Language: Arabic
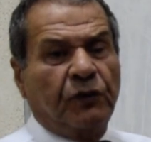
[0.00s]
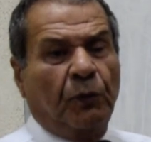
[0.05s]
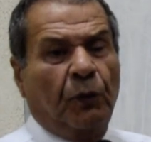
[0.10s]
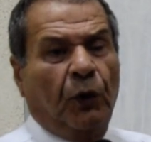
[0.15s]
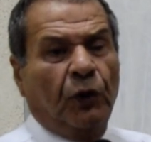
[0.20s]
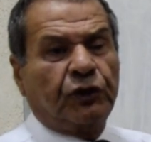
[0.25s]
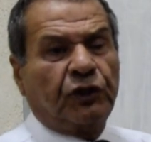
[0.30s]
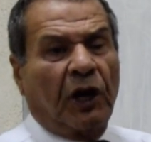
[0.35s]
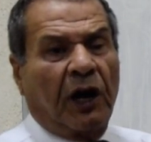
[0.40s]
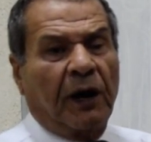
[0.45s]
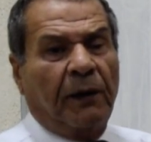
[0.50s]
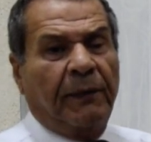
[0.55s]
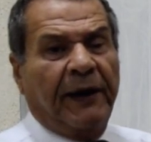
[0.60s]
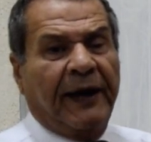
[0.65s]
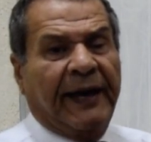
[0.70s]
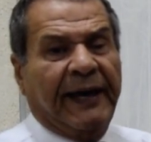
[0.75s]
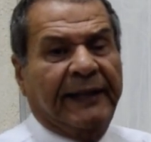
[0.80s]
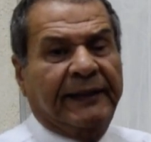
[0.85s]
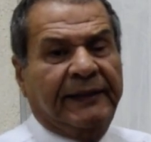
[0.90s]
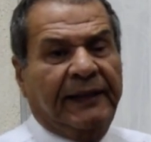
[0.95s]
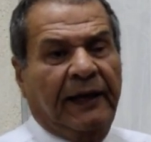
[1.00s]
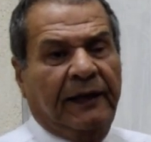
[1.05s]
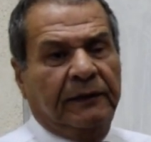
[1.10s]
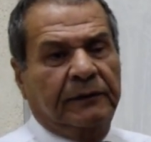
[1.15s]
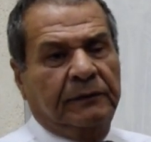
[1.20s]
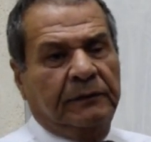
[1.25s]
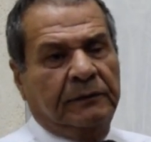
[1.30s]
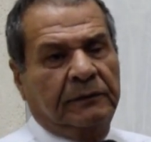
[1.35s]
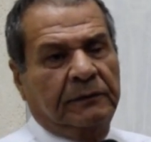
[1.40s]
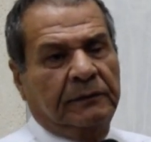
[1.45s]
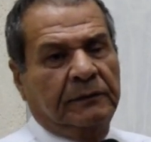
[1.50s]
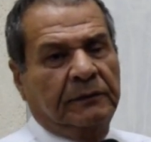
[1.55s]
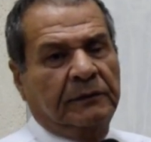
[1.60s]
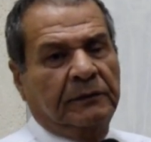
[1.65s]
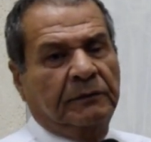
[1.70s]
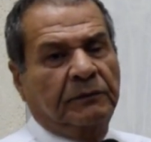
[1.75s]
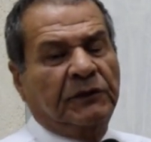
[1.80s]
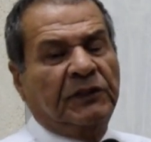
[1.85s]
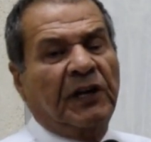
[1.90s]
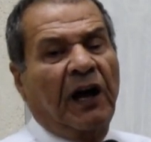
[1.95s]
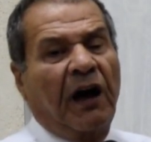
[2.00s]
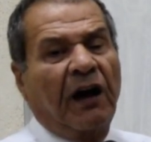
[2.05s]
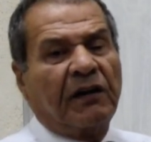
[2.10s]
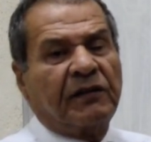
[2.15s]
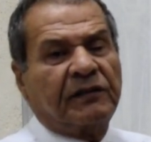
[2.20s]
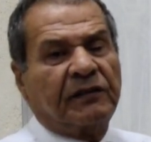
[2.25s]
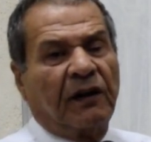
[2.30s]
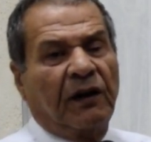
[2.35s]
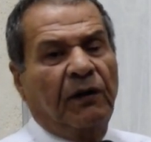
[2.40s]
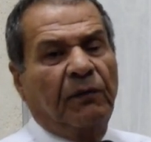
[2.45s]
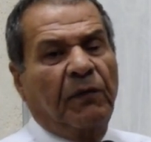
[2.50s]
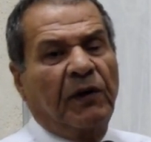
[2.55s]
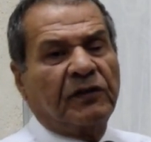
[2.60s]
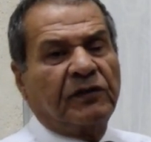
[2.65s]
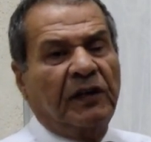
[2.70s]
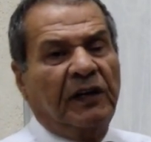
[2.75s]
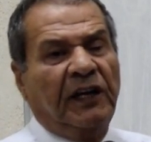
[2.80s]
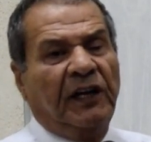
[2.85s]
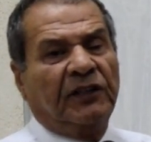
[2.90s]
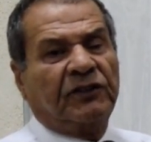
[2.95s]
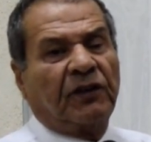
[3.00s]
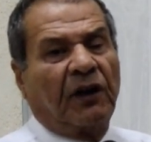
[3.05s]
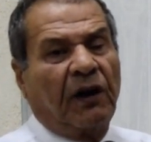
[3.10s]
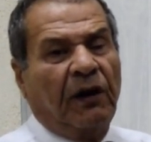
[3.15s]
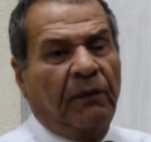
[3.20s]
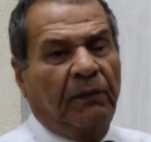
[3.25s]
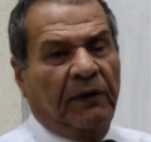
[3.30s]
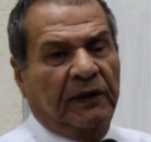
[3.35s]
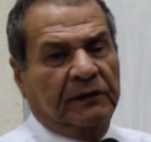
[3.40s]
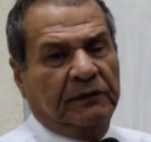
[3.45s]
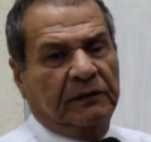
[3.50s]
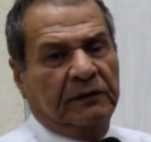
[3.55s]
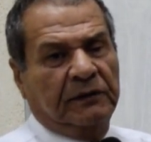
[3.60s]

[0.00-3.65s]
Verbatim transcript: محترمه جدا من اكثر الماسل احتراما